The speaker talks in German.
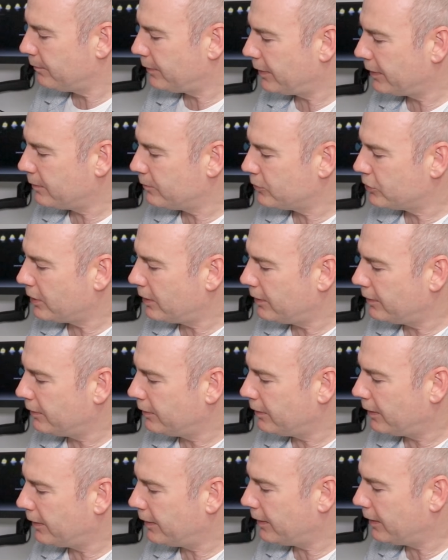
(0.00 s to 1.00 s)
bei dem
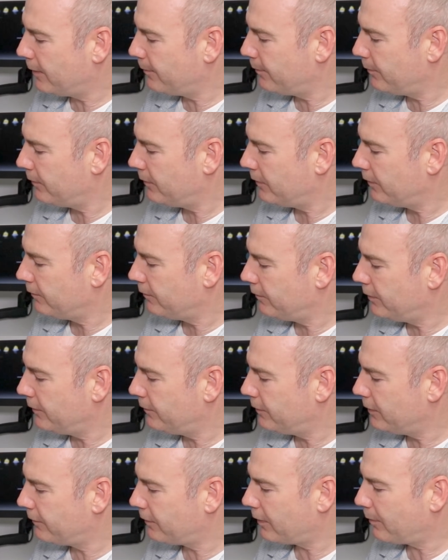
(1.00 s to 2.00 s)
Shelly 3M,
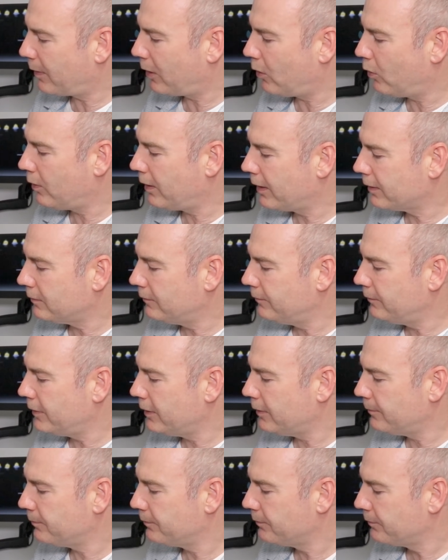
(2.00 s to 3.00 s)
wie viel Verbrauch hatten
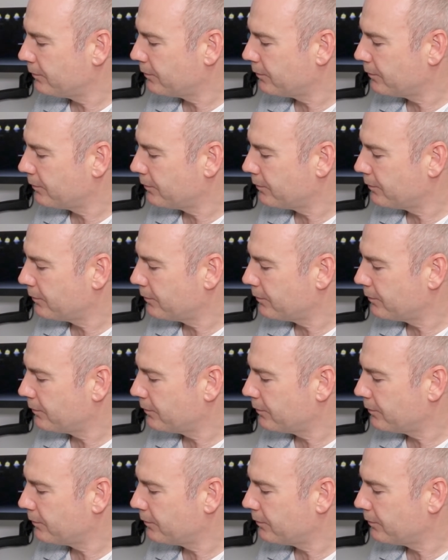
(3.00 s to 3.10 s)
wir